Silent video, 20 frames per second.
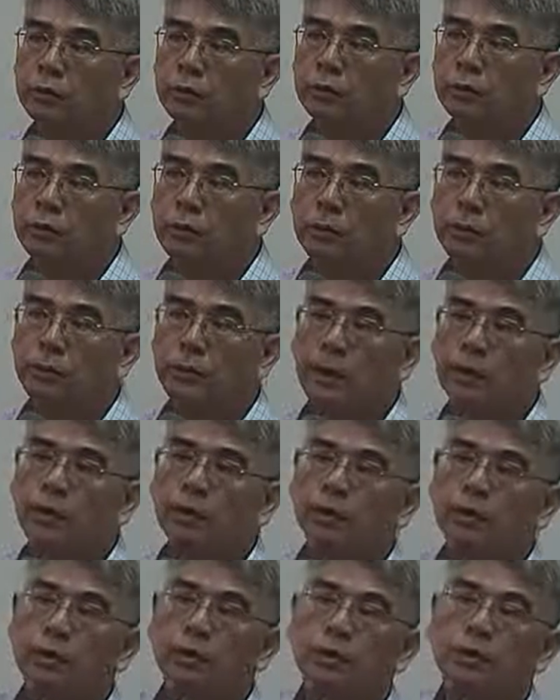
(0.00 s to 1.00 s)
像你们班
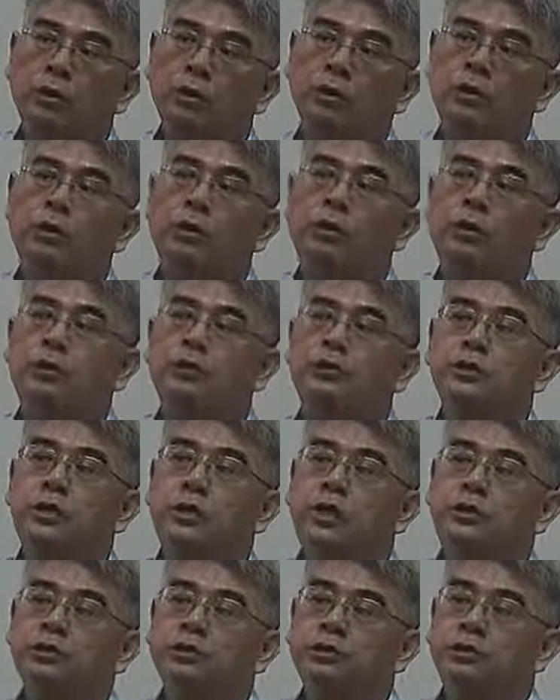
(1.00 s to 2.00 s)
如果一次
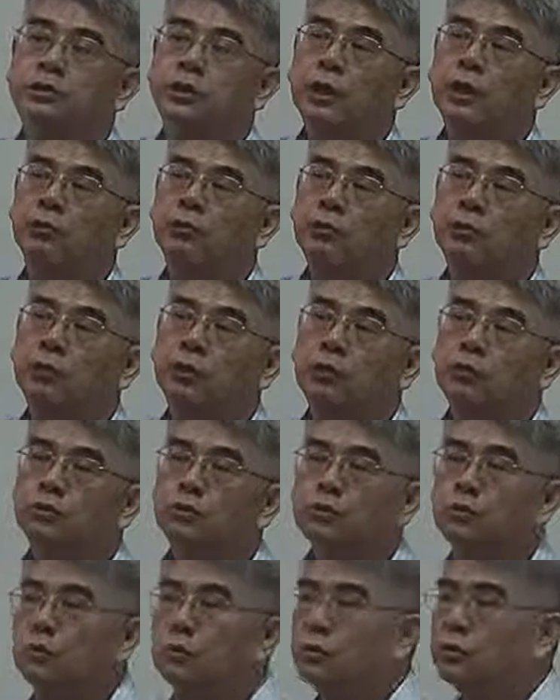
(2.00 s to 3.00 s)
考试下来中位
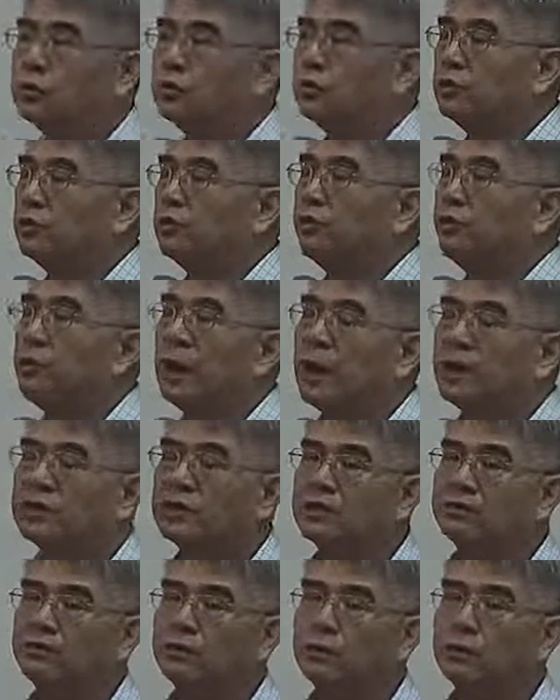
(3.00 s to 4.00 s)
数如果是八
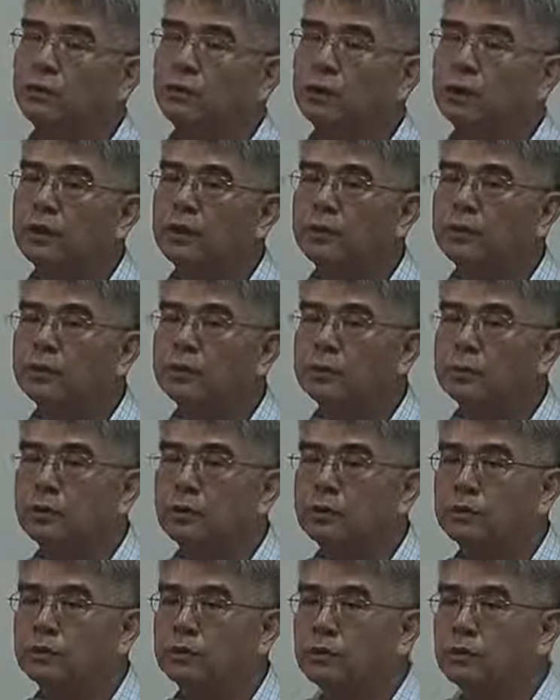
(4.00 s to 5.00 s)
十分的话，那是什么
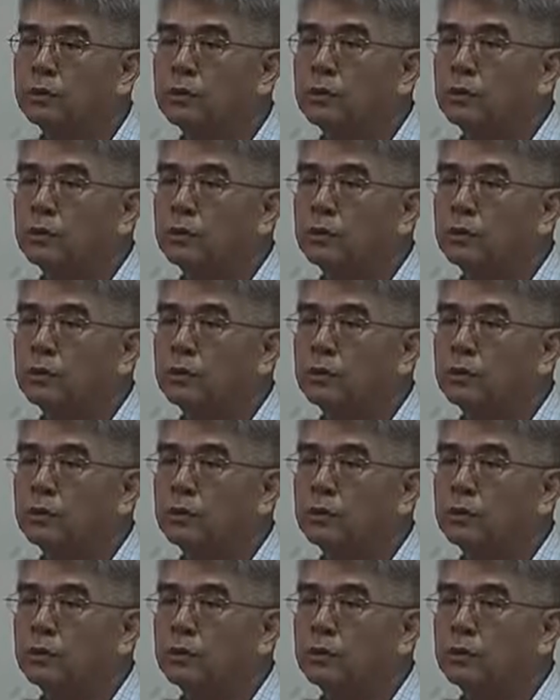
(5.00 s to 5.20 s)
意思？